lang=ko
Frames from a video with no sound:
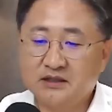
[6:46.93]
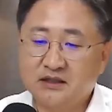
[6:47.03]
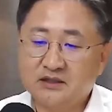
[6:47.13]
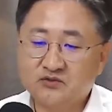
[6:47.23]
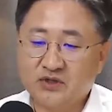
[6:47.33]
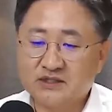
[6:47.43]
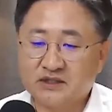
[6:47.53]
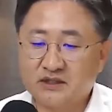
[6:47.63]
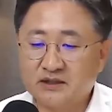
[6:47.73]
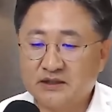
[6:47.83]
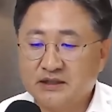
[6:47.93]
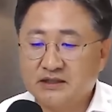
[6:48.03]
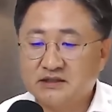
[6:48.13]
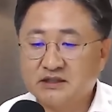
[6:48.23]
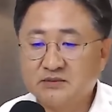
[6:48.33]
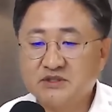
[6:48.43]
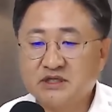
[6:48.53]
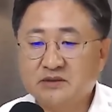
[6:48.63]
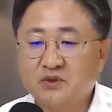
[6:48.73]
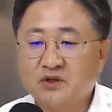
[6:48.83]
어, 중에서 지금
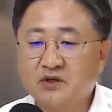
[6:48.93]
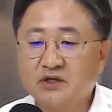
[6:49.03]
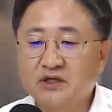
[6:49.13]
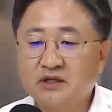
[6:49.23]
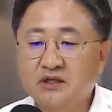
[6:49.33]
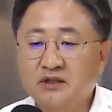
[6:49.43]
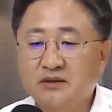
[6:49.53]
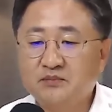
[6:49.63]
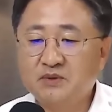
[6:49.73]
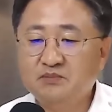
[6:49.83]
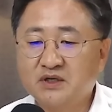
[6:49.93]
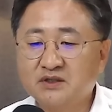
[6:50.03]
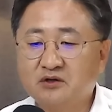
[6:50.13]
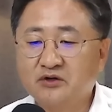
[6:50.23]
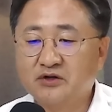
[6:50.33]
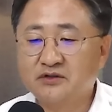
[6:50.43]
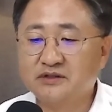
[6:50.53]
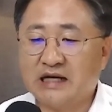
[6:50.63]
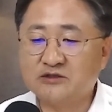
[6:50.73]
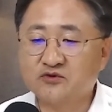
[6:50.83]
이제 뭐 이 민병덕 의원은
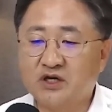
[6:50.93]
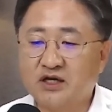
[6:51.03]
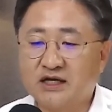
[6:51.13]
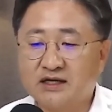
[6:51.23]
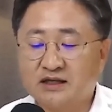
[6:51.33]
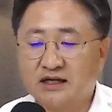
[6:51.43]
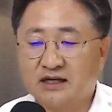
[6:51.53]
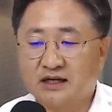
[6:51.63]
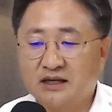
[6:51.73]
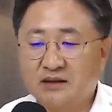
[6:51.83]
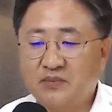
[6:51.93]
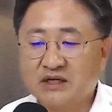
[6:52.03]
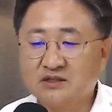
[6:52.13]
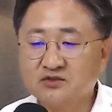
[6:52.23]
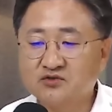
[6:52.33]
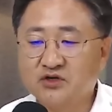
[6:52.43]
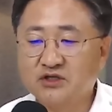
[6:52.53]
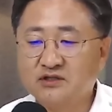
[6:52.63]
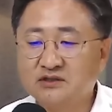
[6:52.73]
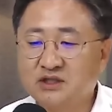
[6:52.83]
나중에 연락해달라. 박영순
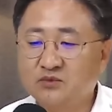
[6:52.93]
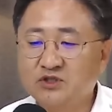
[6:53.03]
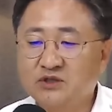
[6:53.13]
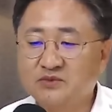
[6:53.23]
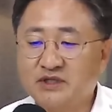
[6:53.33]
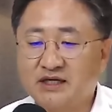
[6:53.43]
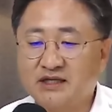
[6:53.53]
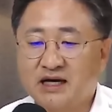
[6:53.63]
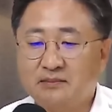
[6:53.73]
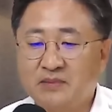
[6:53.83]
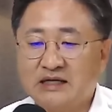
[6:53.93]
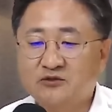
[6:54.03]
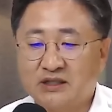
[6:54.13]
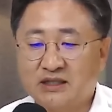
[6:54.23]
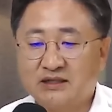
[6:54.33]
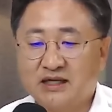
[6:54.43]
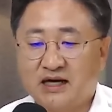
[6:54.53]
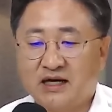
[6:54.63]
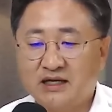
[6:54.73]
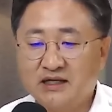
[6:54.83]
의원은 터무니없는 얘기다. 말도 안
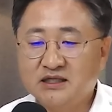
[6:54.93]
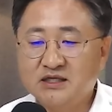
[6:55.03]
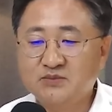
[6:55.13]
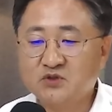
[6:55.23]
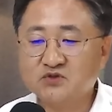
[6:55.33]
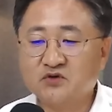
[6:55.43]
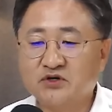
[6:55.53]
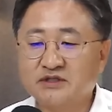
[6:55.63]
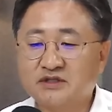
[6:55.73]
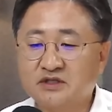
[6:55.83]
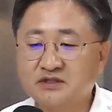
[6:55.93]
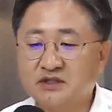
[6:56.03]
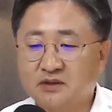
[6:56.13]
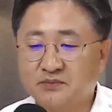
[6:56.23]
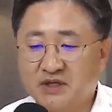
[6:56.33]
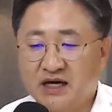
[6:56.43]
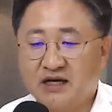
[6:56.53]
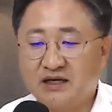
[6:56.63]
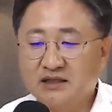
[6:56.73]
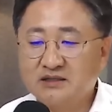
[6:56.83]
된다. 임종성 의원은 그런 적
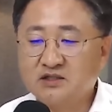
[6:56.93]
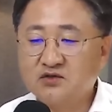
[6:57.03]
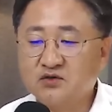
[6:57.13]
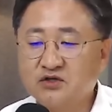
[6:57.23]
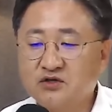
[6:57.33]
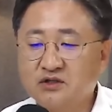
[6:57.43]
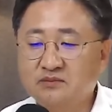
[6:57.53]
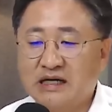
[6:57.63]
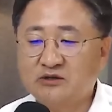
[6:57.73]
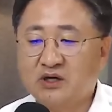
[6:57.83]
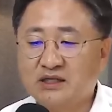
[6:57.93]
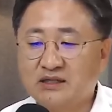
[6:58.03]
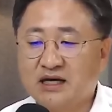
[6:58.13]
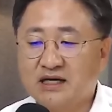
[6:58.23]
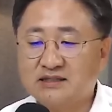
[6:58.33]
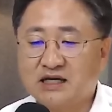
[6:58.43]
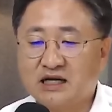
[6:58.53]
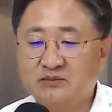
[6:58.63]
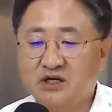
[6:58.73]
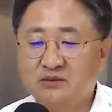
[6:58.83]
없다. 전용기후는 말도 안 된다.
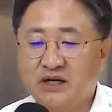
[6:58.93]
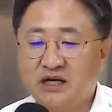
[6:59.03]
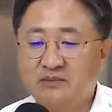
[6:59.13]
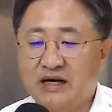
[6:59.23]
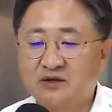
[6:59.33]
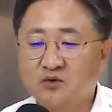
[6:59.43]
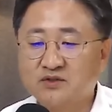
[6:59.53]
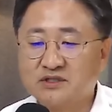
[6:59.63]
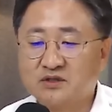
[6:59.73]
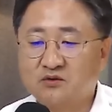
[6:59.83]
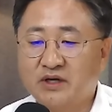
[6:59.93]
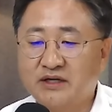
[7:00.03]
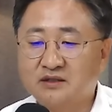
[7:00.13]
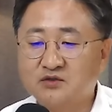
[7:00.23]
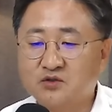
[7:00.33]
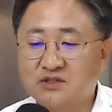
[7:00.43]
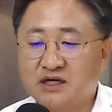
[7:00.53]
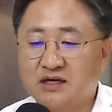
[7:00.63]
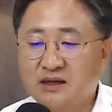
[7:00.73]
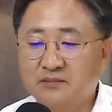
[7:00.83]
사람이 얼마나 많은 곳에서 오가는
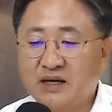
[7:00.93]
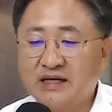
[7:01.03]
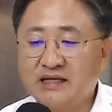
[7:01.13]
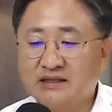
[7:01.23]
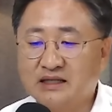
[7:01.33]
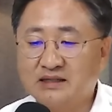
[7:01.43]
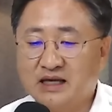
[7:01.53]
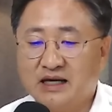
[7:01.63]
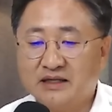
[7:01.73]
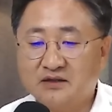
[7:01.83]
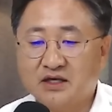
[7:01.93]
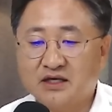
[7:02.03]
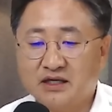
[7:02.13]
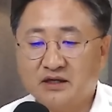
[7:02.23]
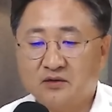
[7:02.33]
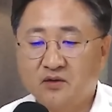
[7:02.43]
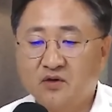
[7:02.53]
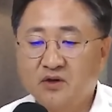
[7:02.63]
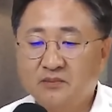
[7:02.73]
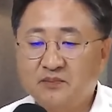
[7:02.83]
것조차 말이 안 된다. 이렇게 이야기를 했고
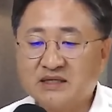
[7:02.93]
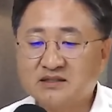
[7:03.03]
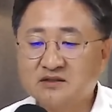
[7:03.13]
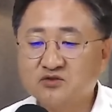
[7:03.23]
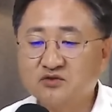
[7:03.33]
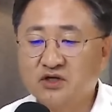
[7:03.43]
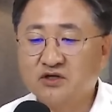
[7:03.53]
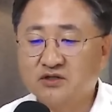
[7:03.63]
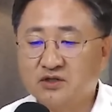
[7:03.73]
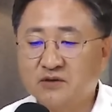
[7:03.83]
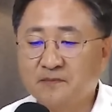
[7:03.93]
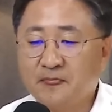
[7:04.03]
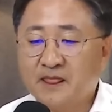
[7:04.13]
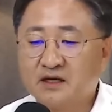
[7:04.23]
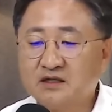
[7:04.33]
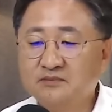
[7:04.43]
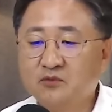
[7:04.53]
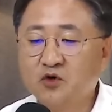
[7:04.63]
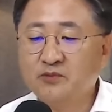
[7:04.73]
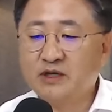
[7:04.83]
박성준 의원은요. 그런 모임이나